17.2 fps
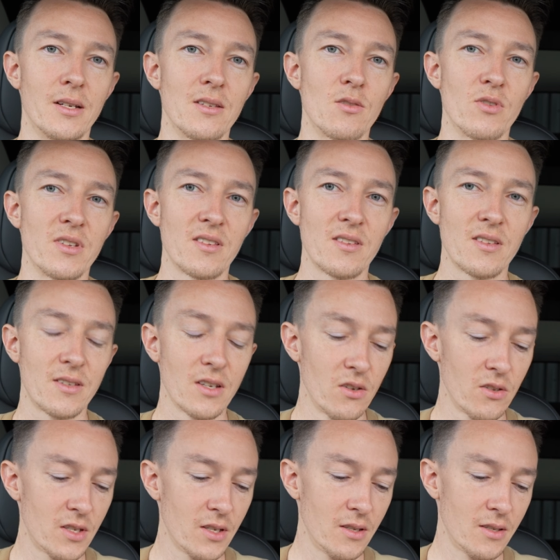Also das
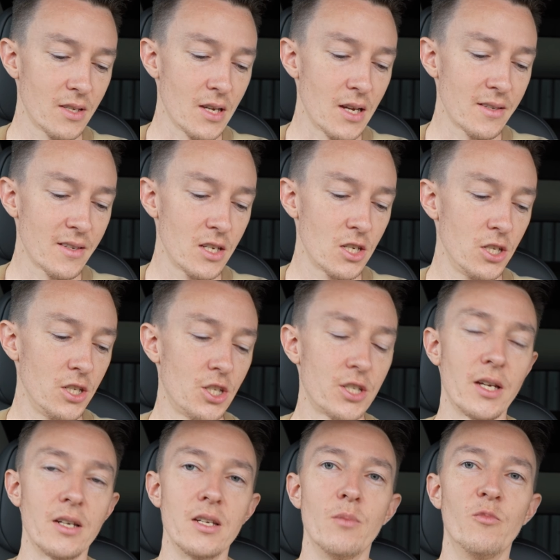tritt
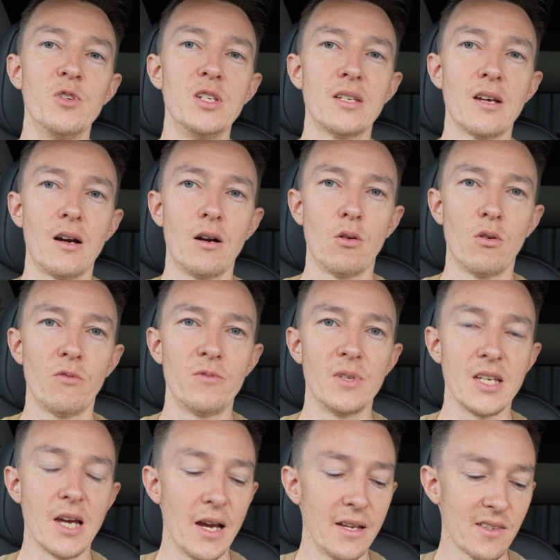tatsächlich dann im Winter auf,
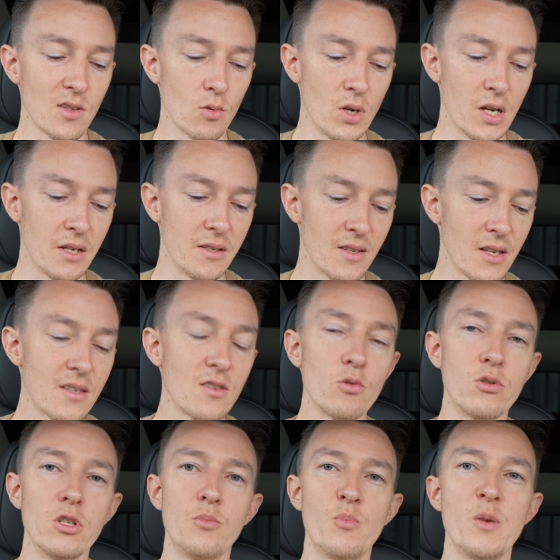wenn die Heizung
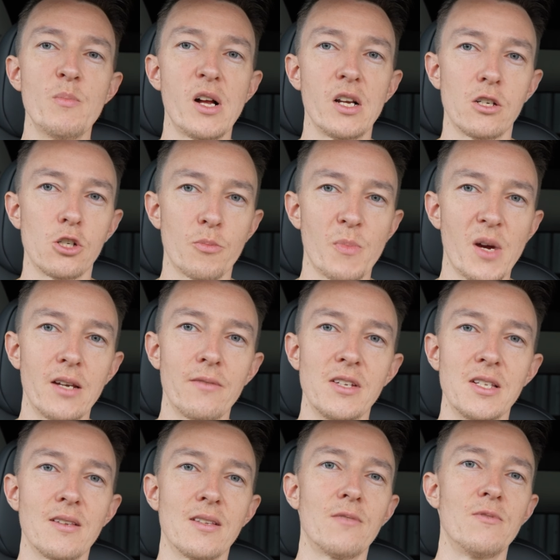einsetzt. Und ich bin mal gespannt,
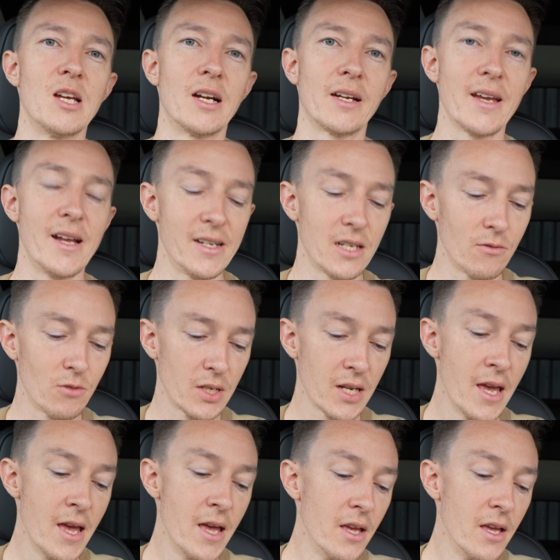wenn es jetzt wieder kälter wird.